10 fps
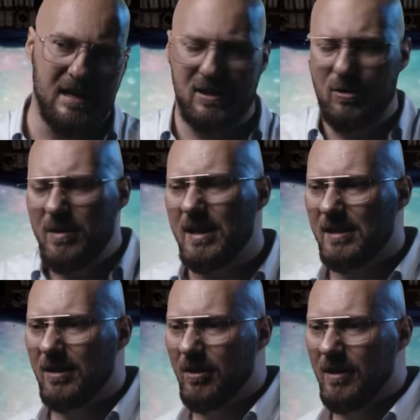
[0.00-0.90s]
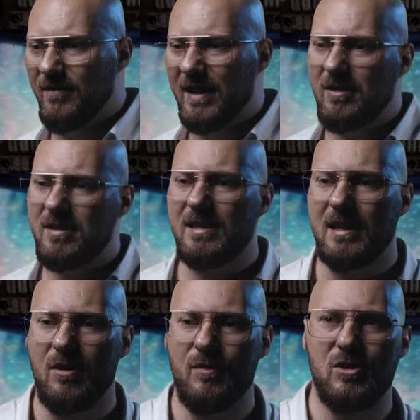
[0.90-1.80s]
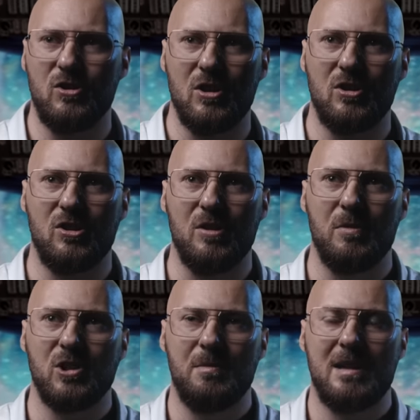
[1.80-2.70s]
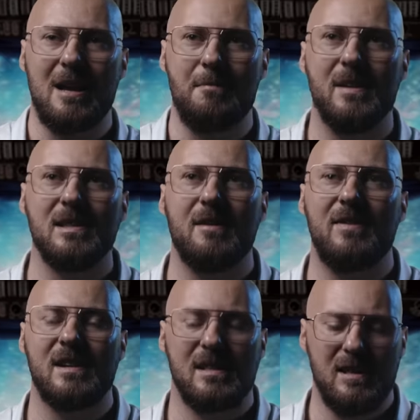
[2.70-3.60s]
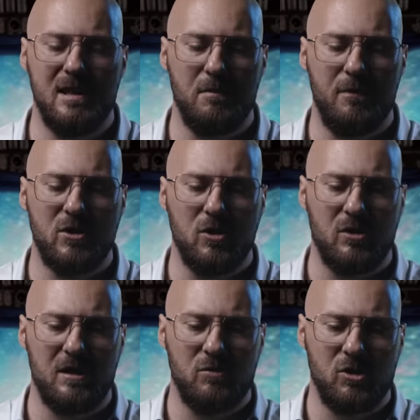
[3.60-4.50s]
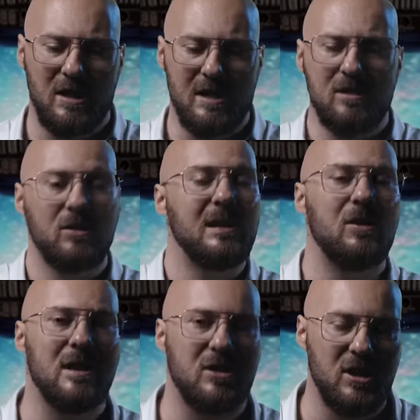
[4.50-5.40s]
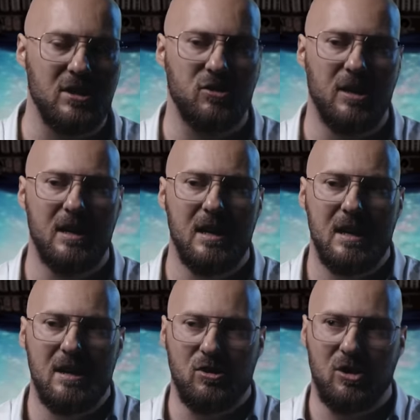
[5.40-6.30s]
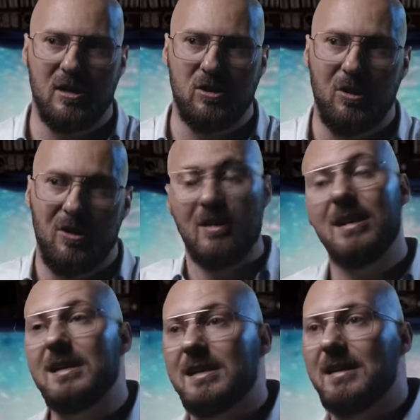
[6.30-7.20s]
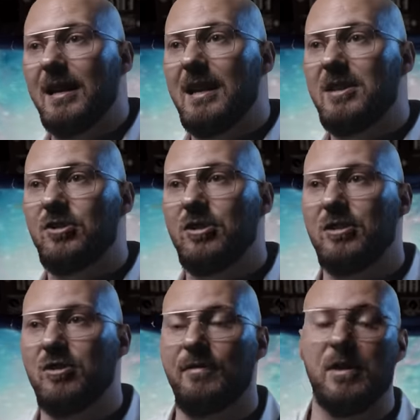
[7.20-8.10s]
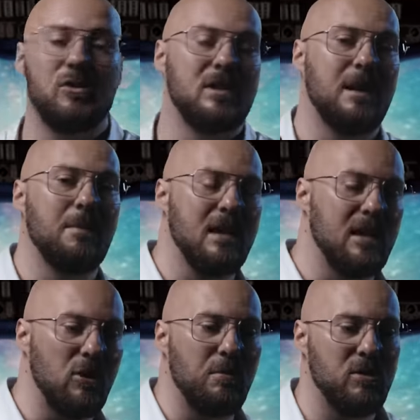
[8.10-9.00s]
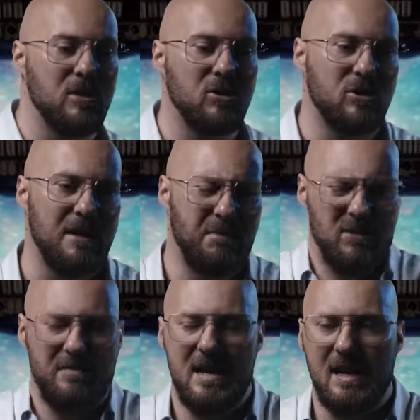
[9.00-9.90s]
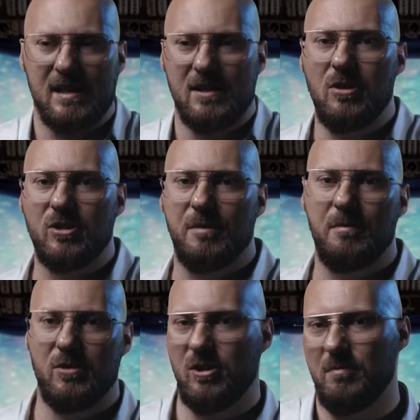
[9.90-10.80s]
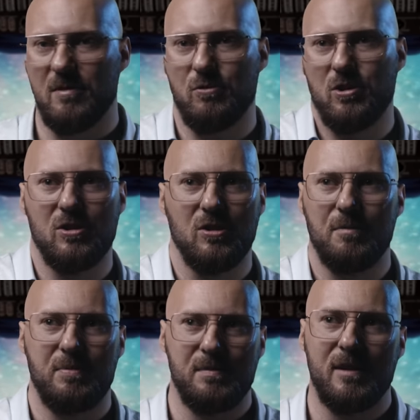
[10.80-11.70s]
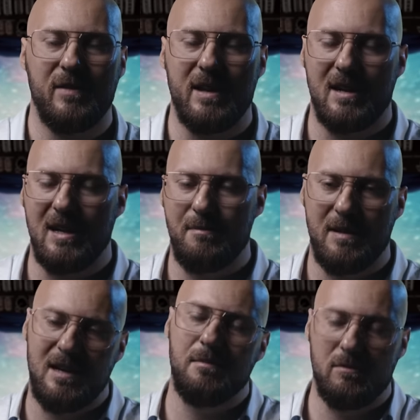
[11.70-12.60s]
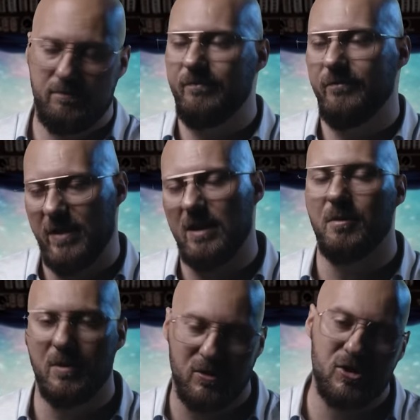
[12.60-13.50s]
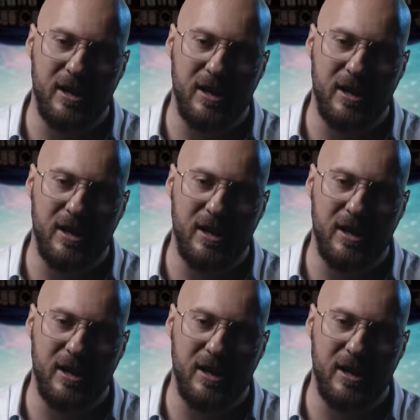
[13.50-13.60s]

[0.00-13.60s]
A z drugiej strony warto zastanowić się, czy możemy tak bezrefleksyjnie mówić o tym, że jest to tylko narzędzie, że to od nas zależy, czy wykorzystamy je dobrze czy źle. Podobnie jak z nożem, możemy użyć go do posmarowania chleba albo wiadomo do